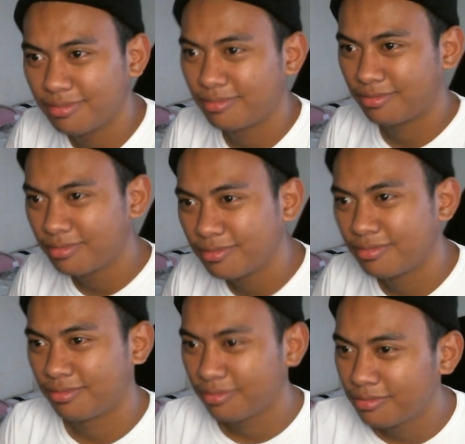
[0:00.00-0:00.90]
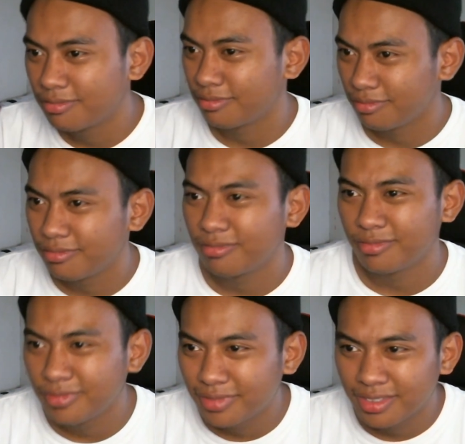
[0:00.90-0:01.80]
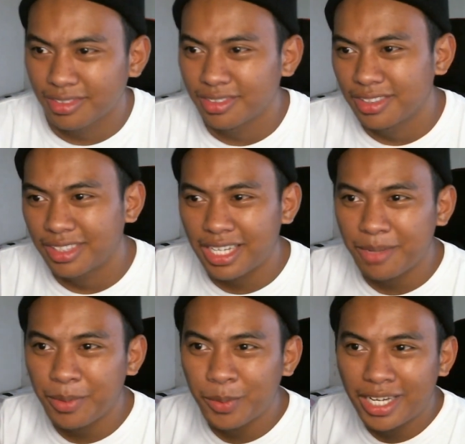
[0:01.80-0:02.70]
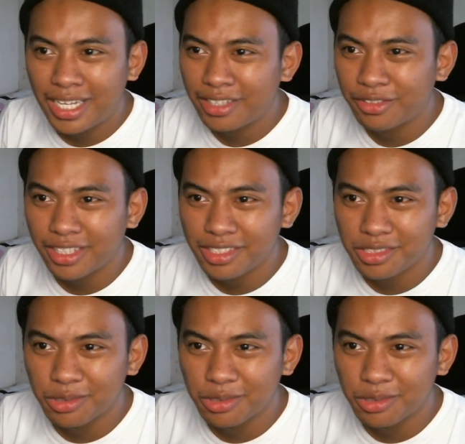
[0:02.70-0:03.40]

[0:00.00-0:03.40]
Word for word: ko hiningi Pagod Grabe wala ka no guys